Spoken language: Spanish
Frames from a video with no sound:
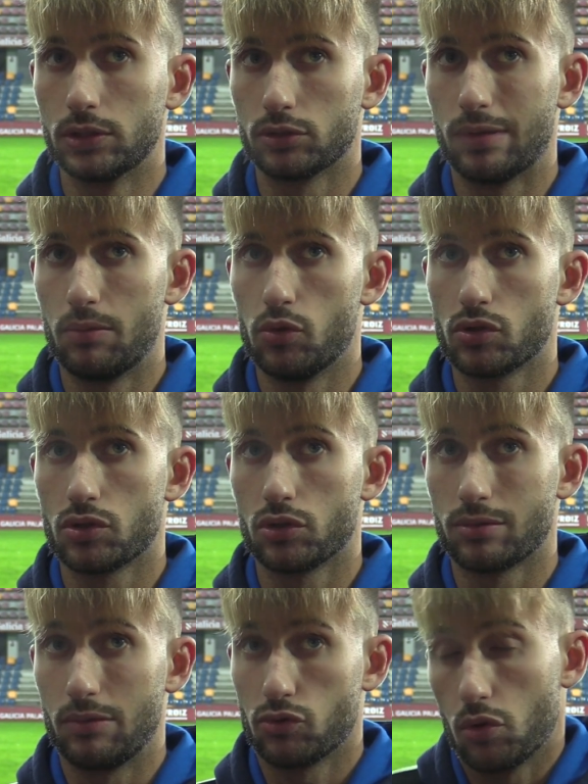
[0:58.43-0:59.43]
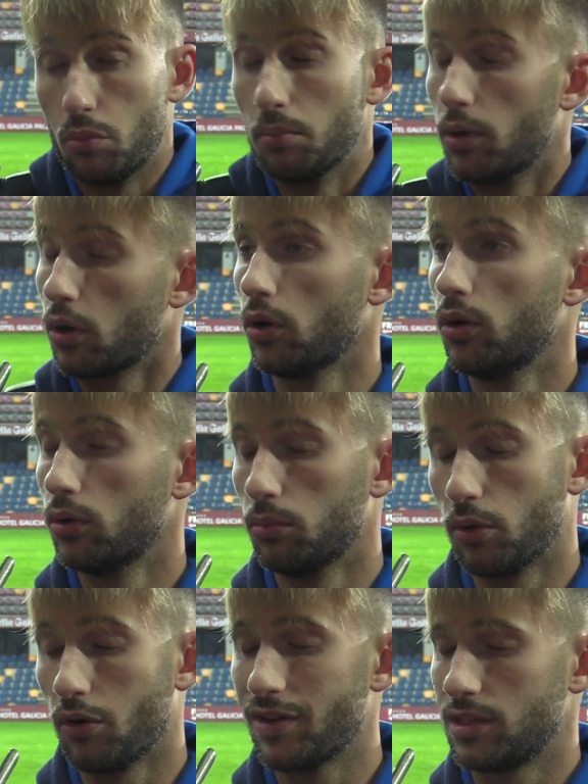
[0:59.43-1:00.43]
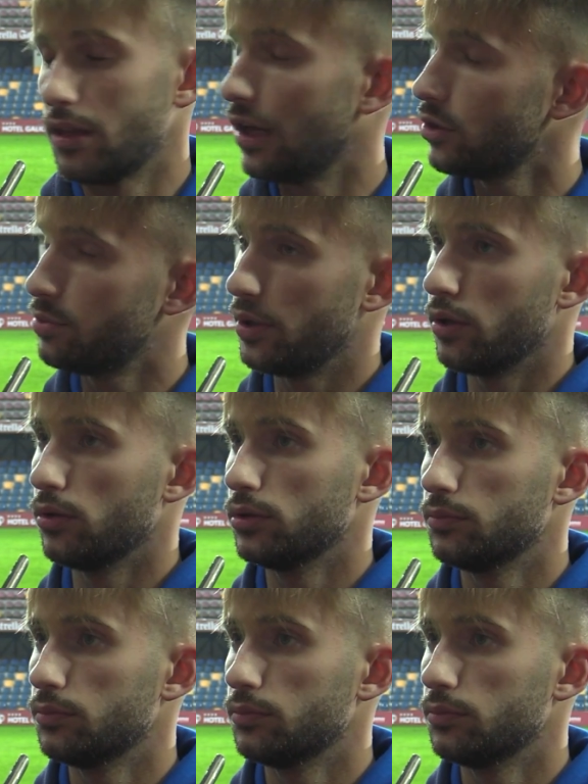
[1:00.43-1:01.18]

nos vamos, nos vamos con un poco, un poco fastidiados, pero,